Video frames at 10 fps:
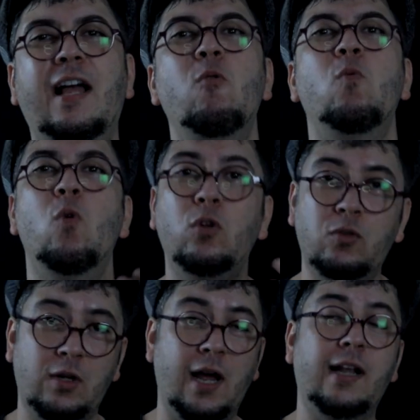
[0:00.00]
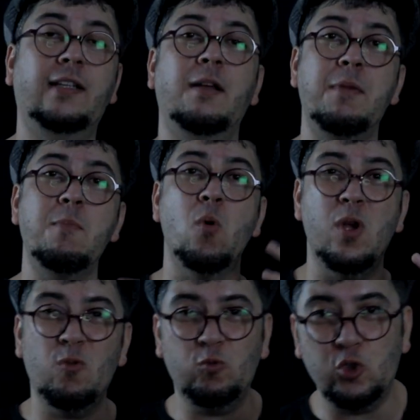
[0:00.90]
tá um outro cara que também
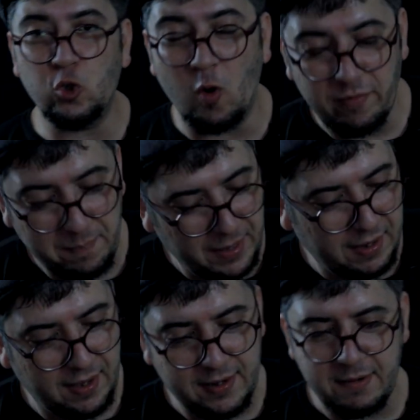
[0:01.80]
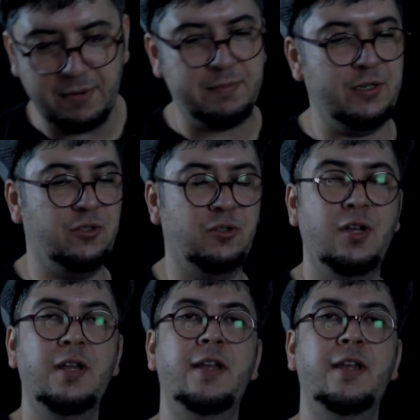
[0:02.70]
morreu jovem pra caramba, bicho.